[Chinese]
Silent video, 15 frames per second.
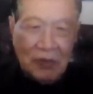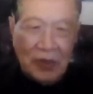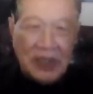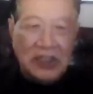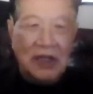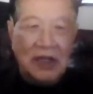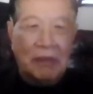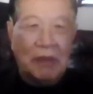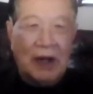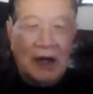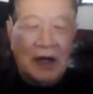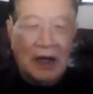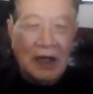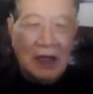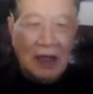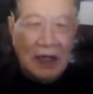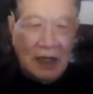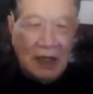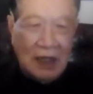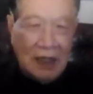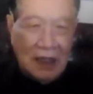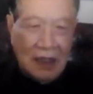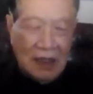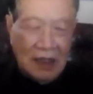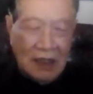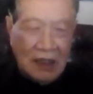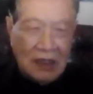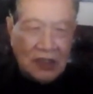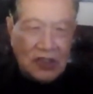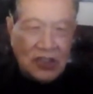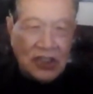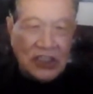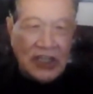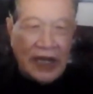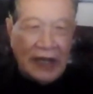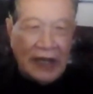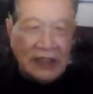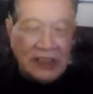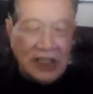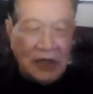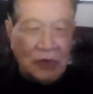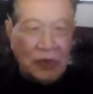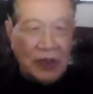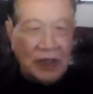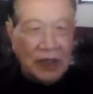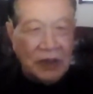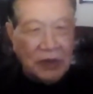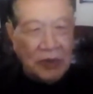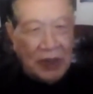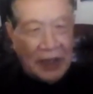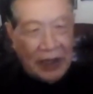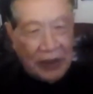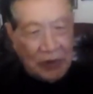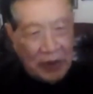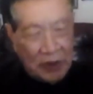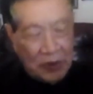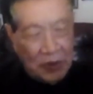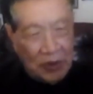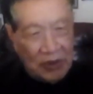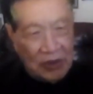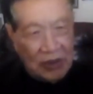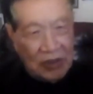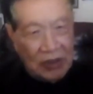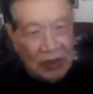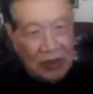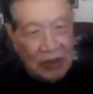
为什么这些案件会越来越多？